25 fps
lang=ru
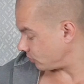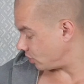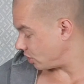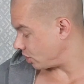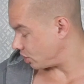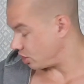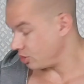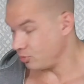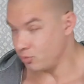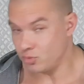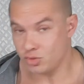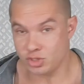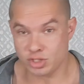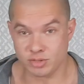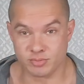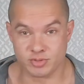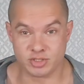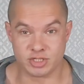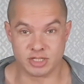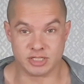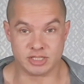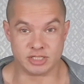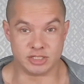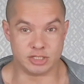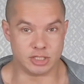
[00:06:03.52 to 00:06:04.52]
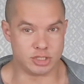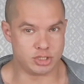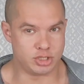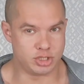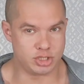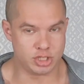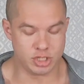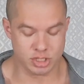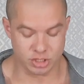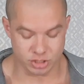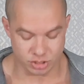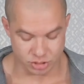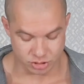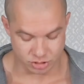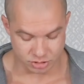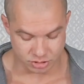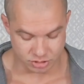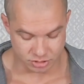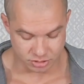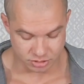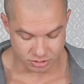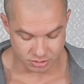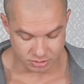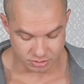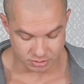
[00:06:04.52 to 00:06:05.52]
даже можем сейчас зачесть,
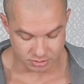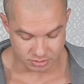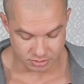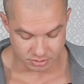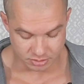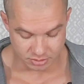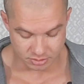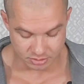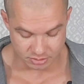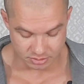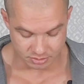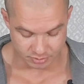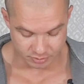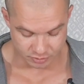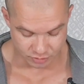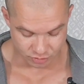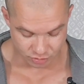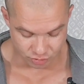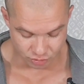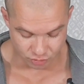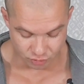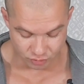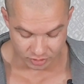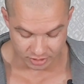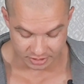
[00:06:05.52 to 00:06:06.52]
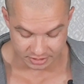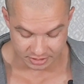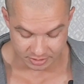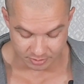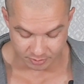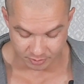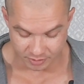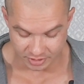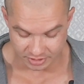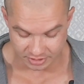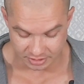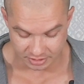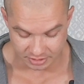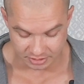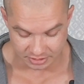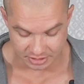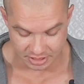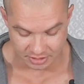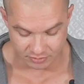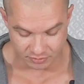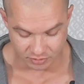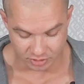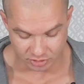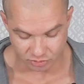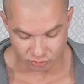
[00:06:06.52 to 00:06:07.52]
э, что у нас там по составу.